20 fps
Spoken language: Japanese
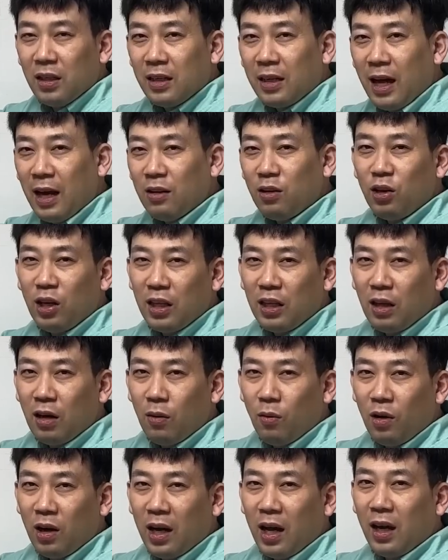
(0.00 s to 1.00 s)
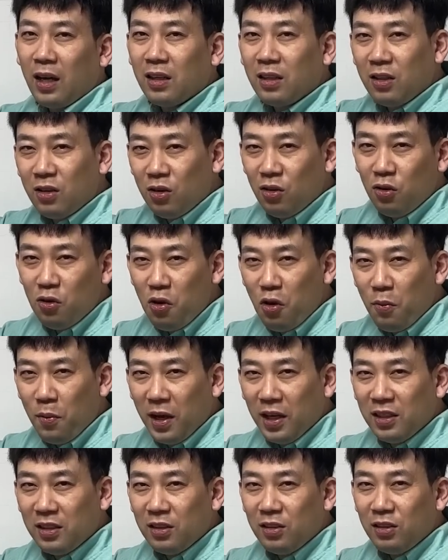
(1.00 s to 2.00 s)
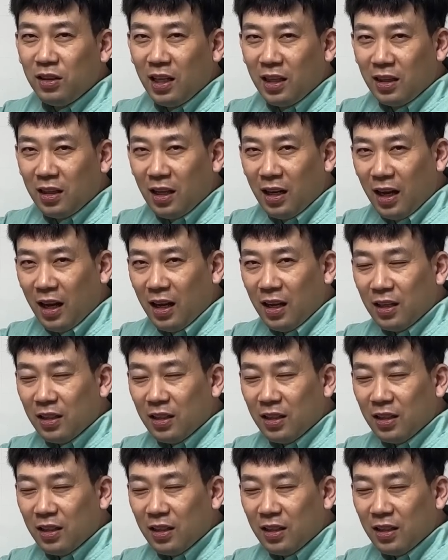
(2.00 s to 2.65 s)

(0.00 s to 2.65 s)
各桁の和が9の倍数だったら、